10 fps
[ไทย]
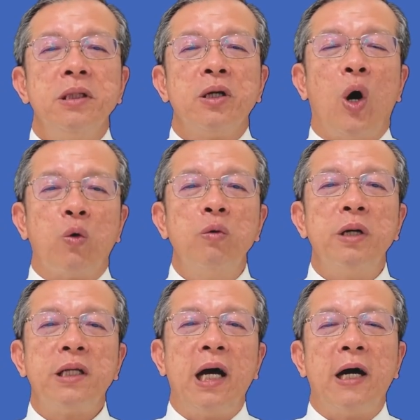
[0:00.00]
ขอบคุณพ
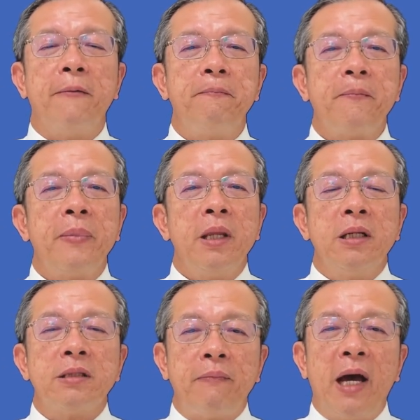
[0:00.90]
ระเจ้า
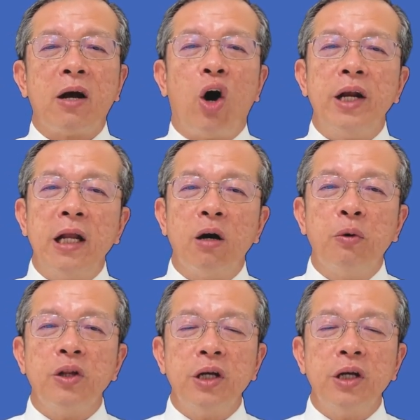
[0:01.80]
สัปดาห์ก่อนนั้นเราพูดถึ